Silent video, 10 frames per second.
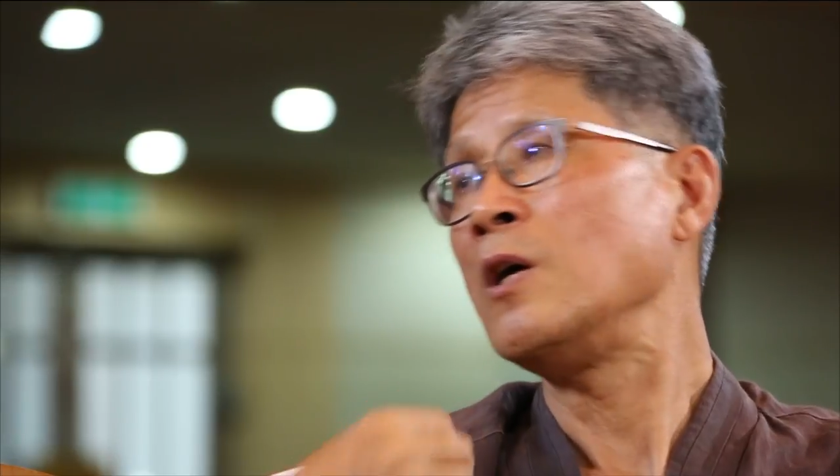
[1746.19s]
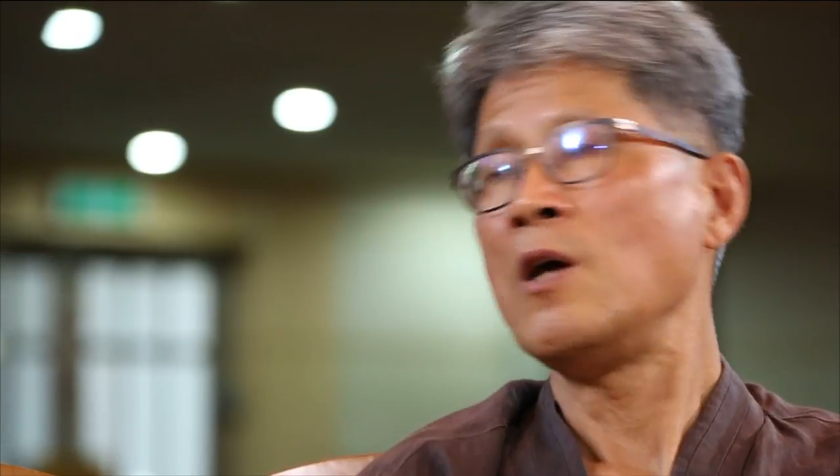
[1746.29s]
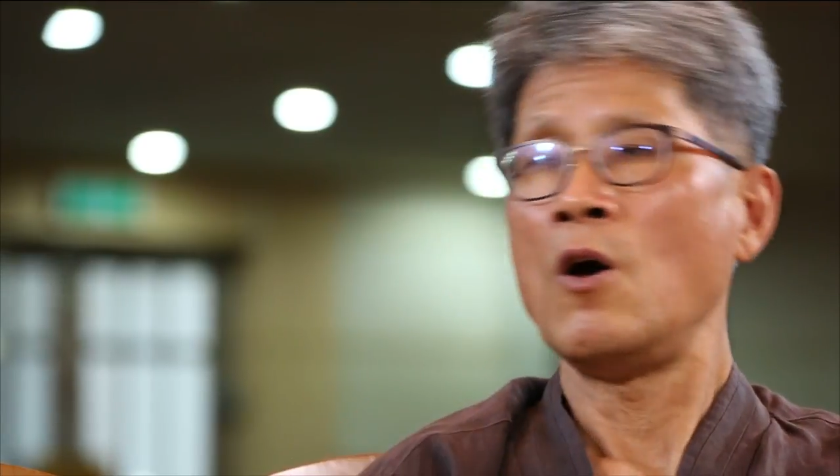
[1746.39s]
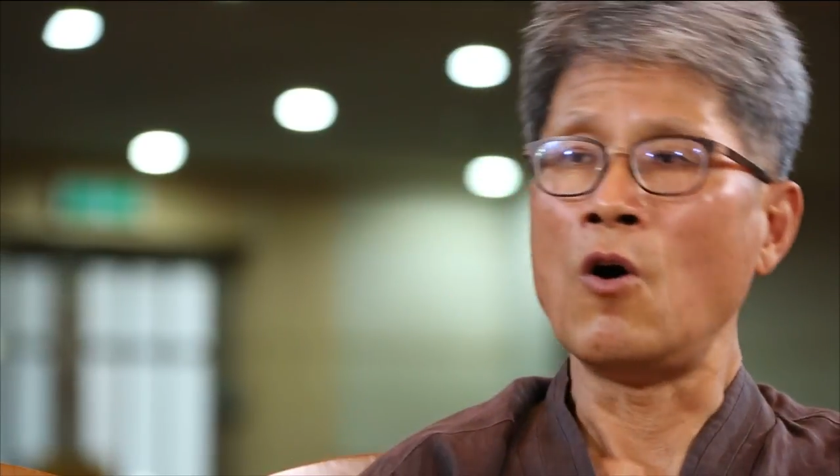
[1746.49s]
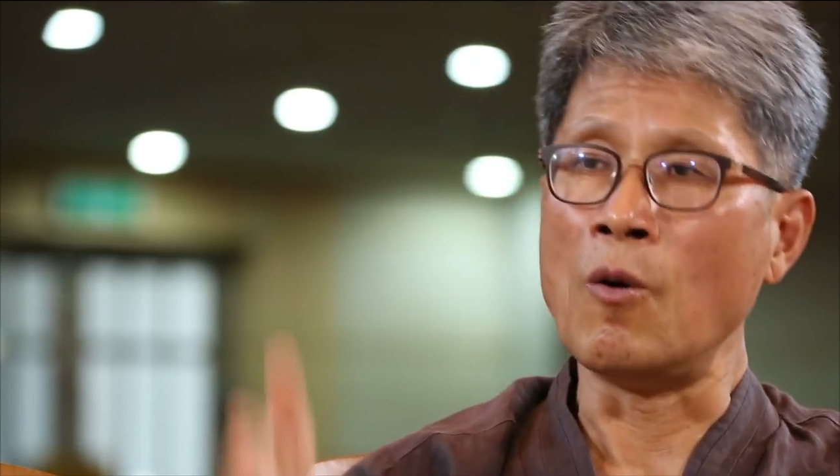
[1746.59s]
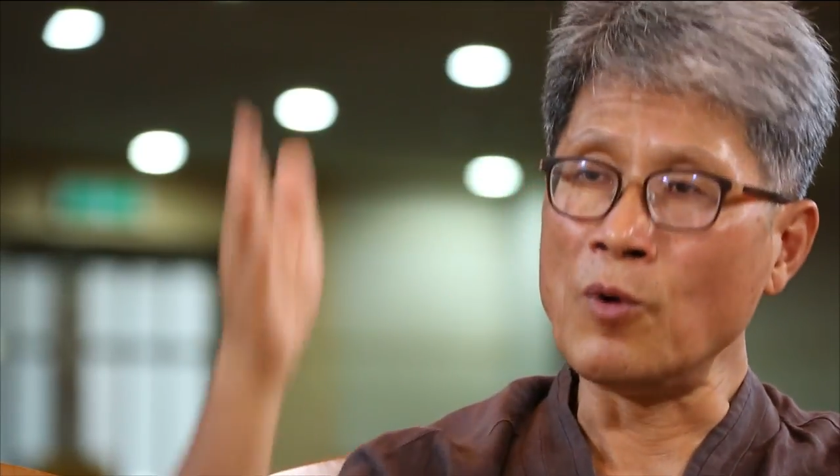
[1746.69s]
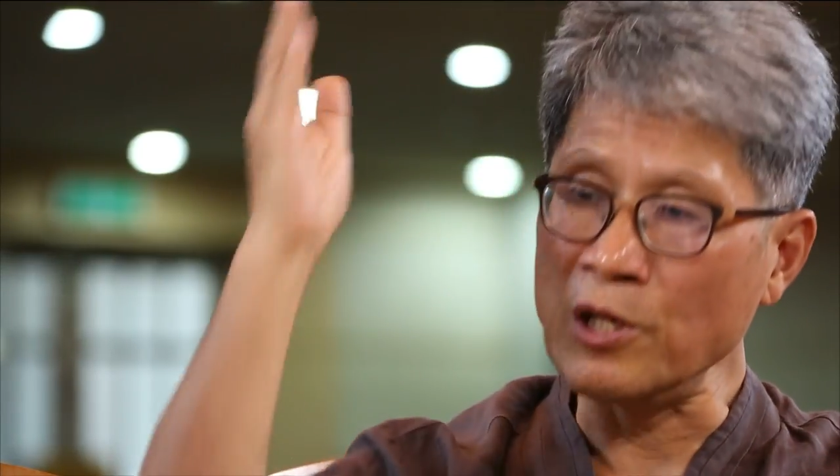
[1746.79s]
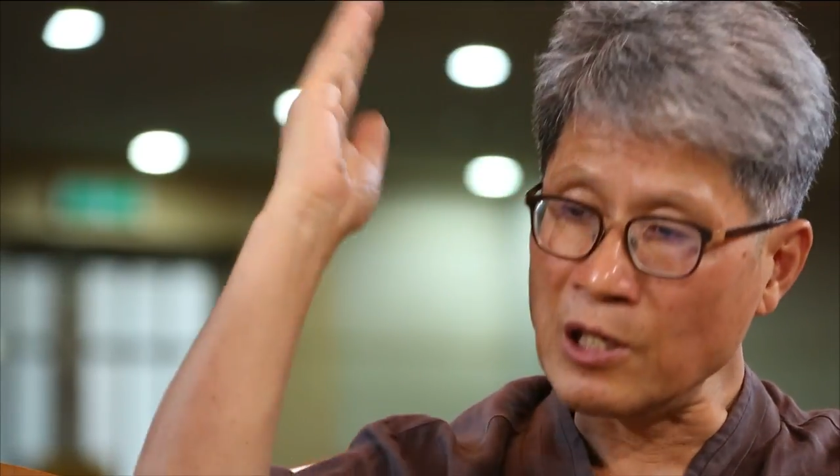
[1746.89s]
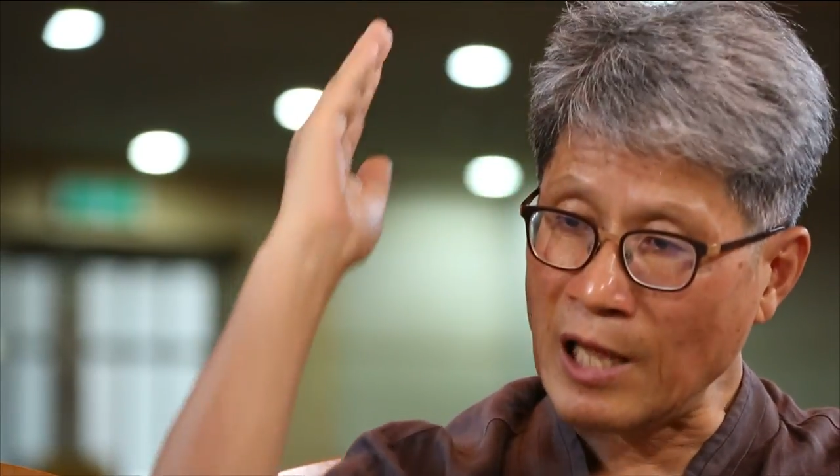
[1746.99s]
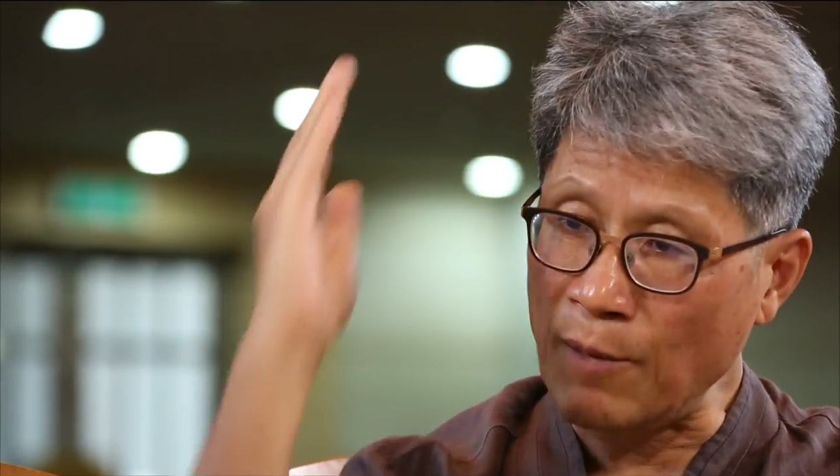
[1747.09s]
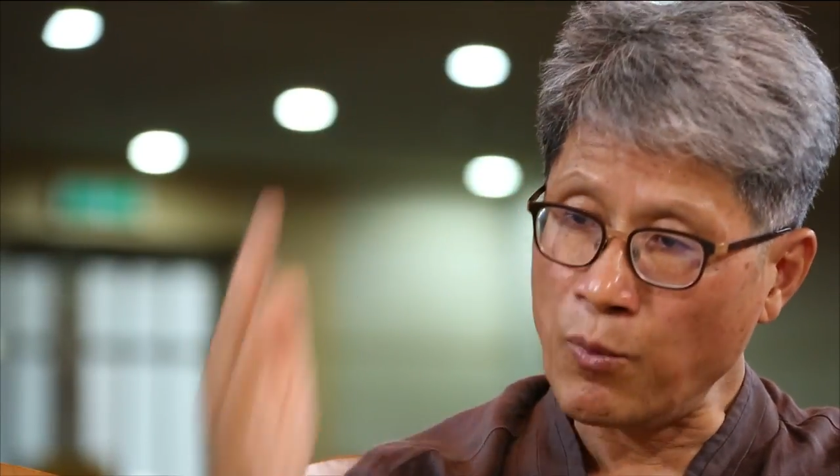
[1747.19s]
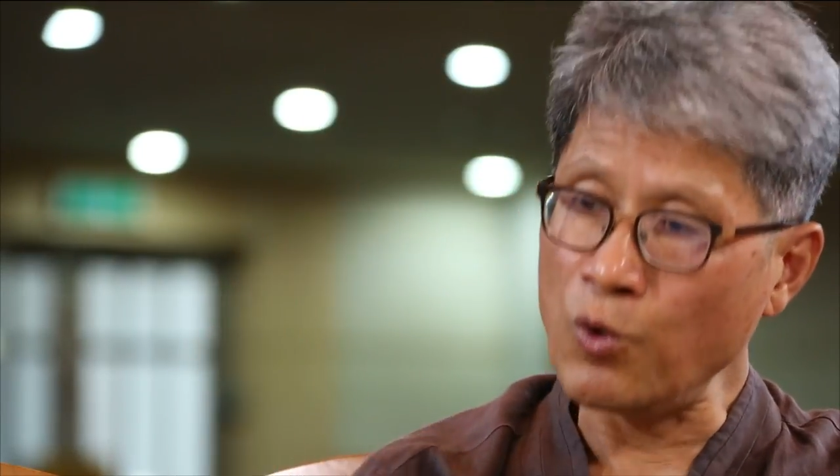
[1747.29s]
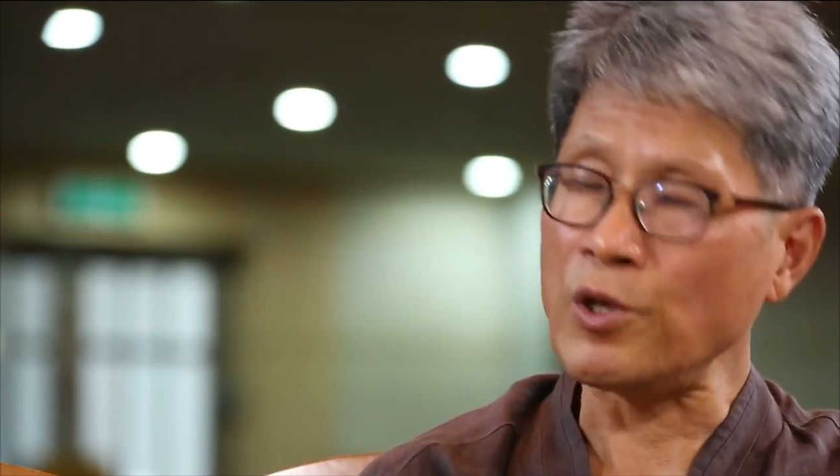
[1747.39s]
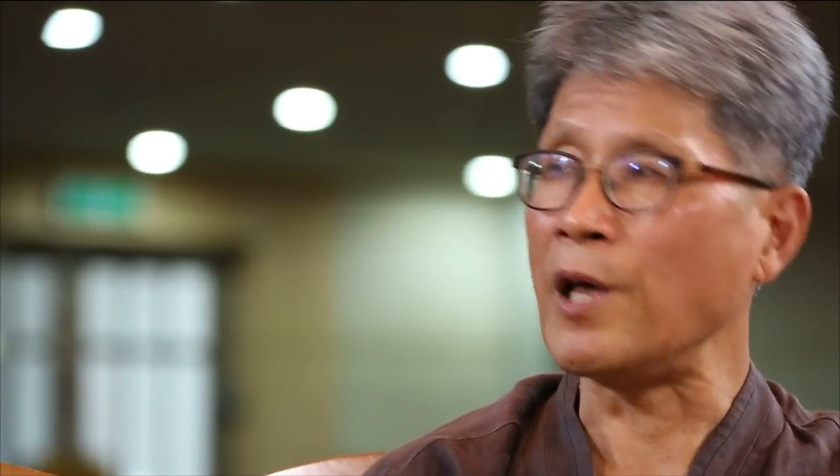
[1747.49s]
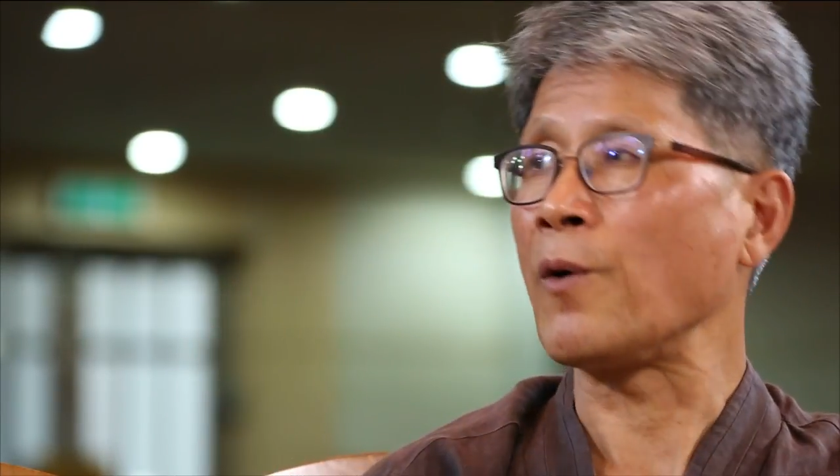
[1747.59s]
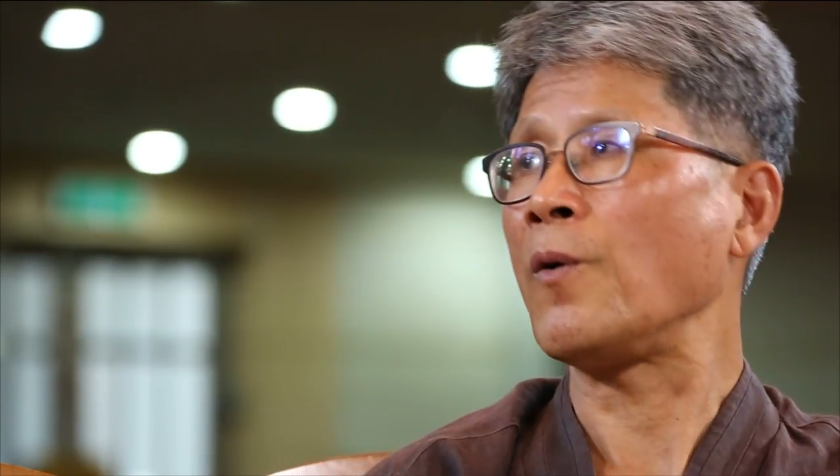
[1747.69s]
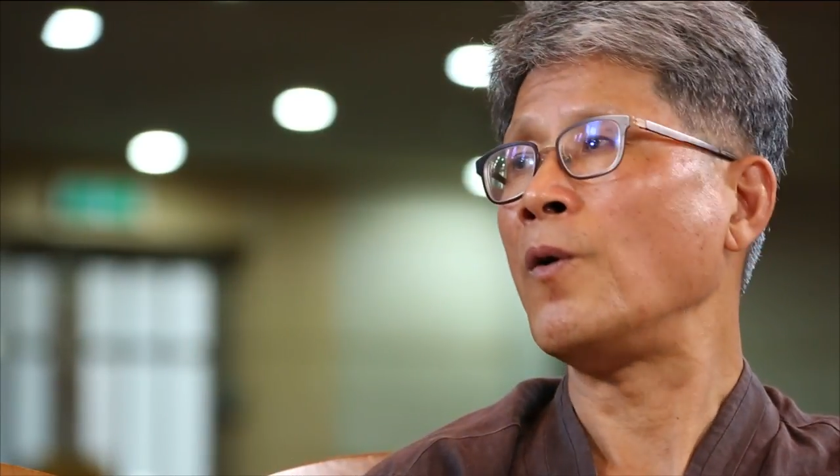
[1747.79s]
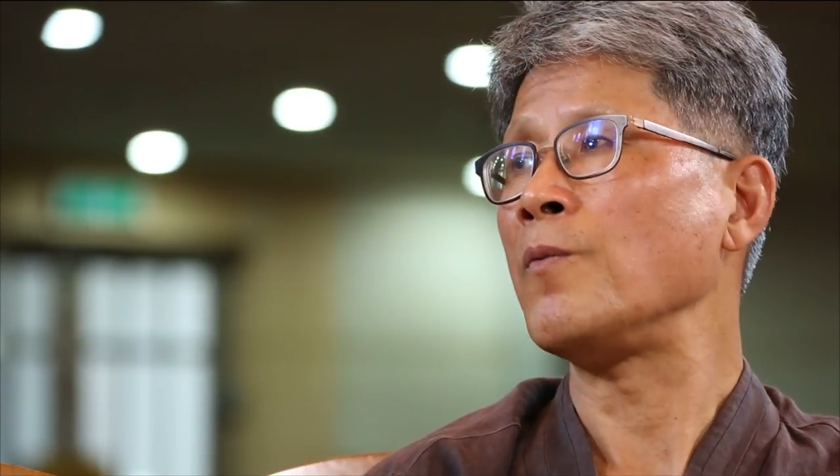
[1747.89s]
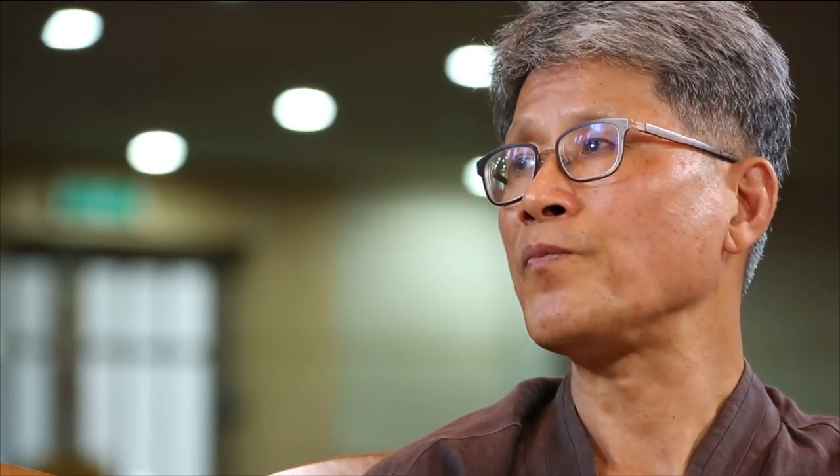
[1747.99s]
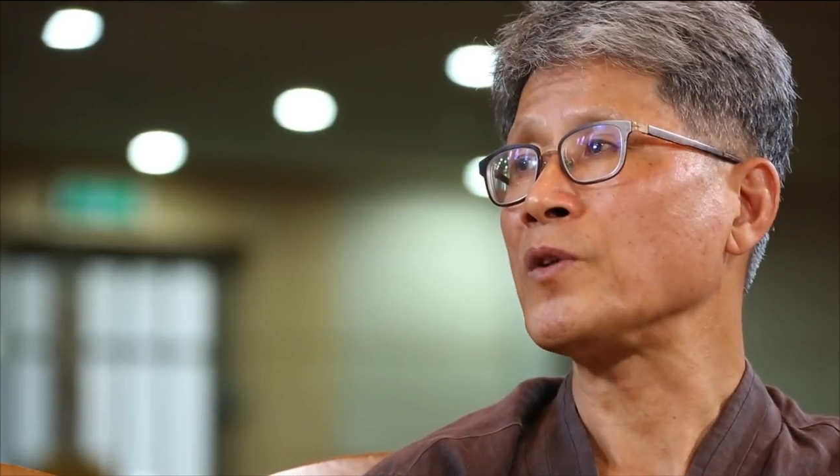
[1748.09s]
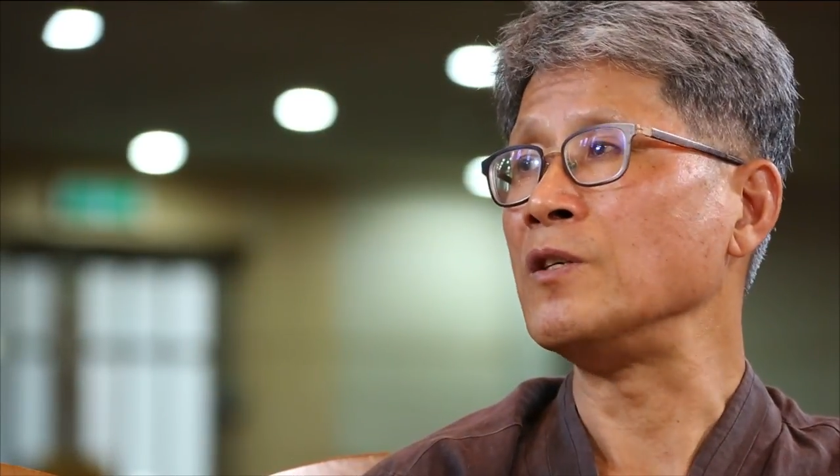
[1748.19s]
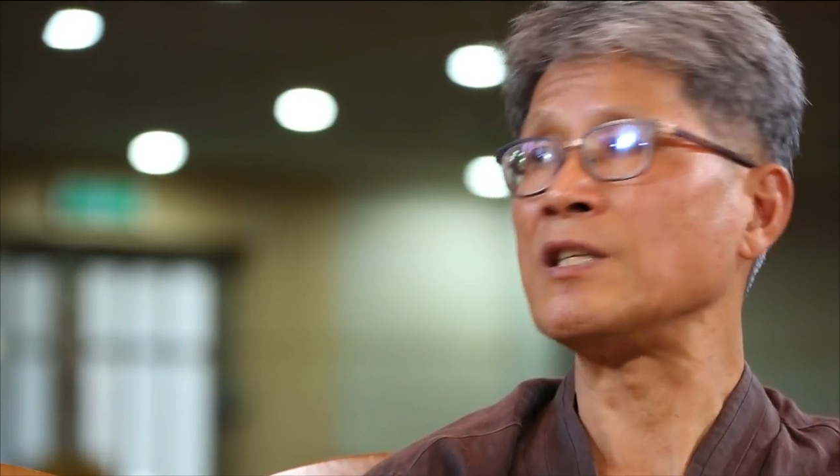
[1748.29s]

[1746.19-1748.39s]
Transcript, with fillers: 네. 네. 어머니는 날 포기했고 네.